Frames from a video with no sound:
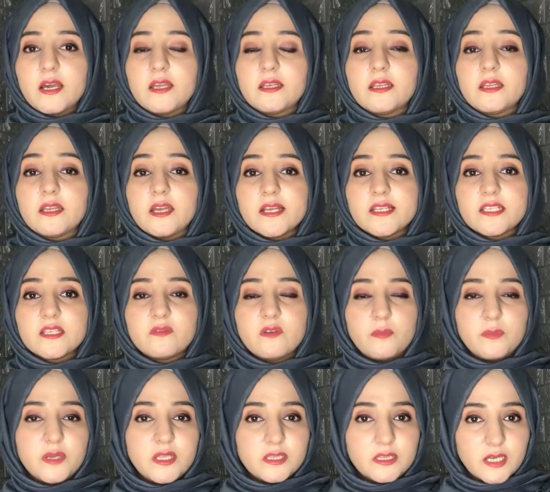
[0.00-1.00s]
ने ना सिर्फ
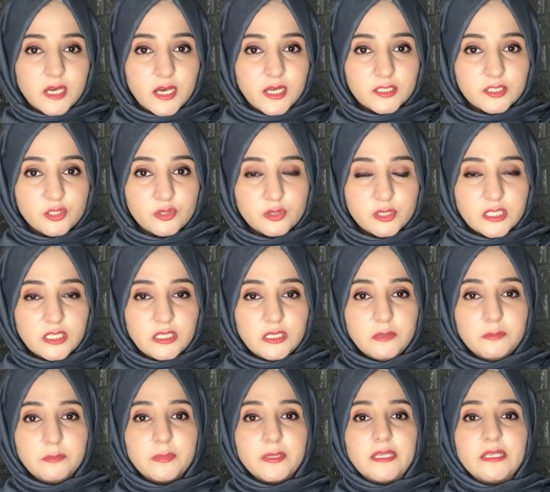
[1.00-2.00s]
अपने इतिहादियों की
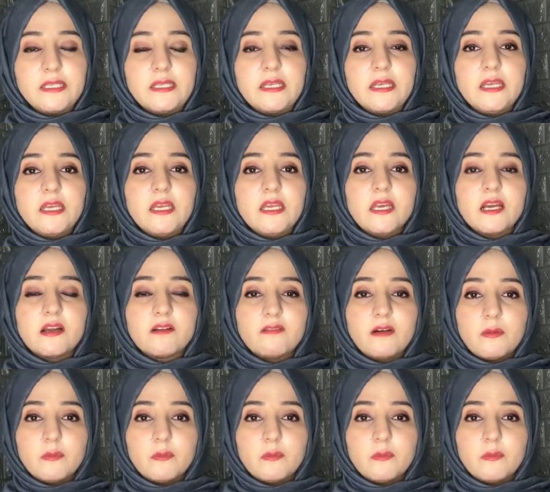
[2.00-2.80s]
बल्कि अकवा